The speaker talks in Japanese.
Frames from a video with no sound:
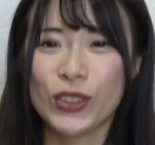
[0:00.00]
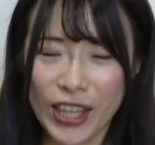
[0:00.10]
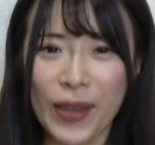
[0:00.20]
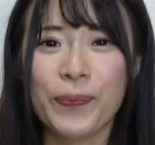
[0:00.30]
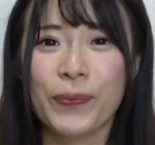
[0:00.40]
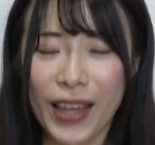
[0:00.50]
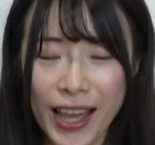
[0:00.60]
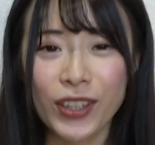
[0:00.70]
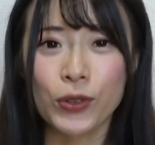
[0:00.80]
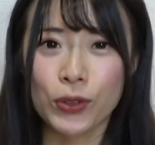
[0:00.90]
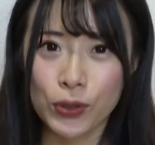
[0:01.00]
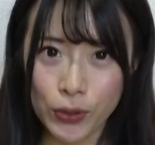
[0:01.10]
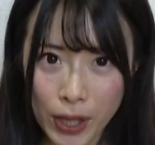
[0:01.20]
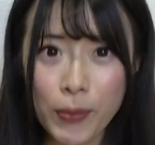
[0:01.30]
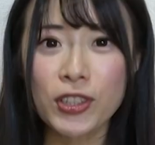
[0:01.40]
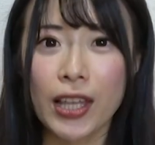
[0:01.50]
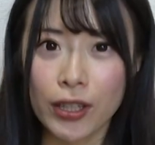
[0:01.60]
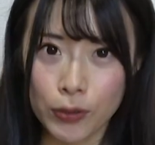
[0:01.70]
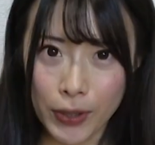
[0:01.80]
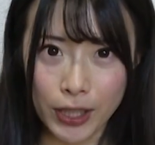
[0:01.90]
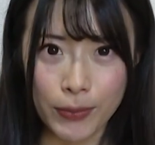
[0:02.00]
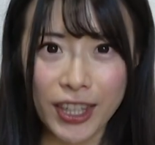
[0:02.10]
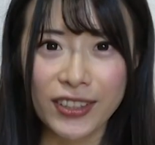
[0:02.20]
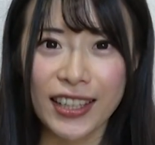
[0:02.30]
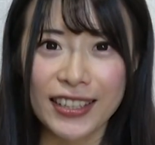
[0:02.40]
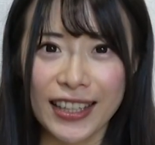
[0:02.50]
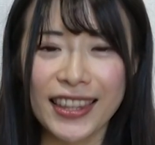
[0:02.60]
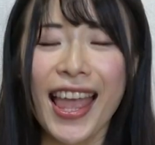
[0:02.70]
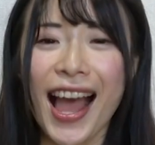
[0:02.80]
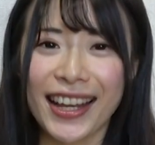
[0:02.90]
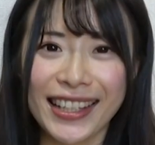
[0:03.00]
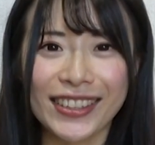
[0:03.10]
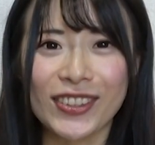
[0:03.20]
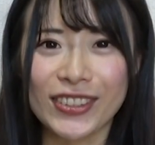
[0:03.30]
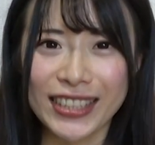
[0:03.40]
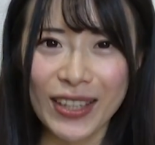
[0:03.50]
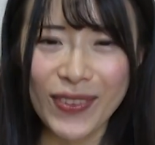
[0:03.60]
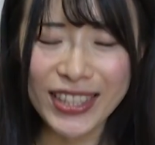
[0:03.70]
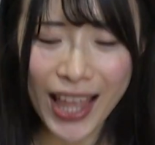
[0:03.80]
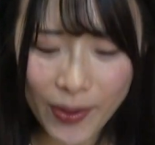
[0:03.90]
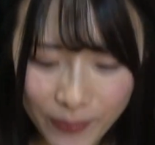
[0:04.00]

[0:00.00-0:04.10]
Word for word: はい、ということで、はい、この動画も最後まで見てくださってありが